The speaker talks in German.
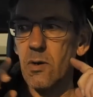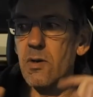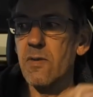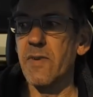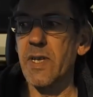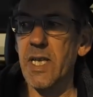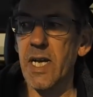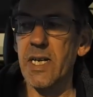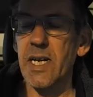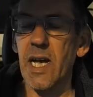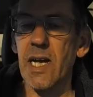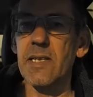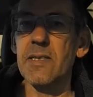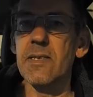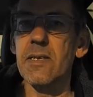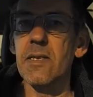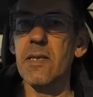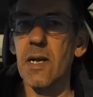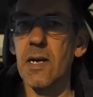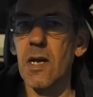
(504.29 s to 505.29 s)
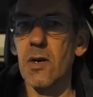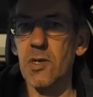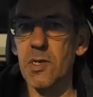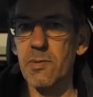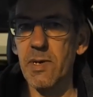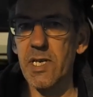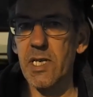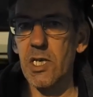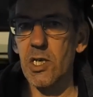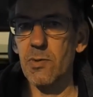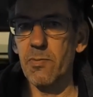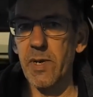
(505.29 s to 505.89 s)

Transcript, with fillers: auch wenn ein einzelner Lautsprecher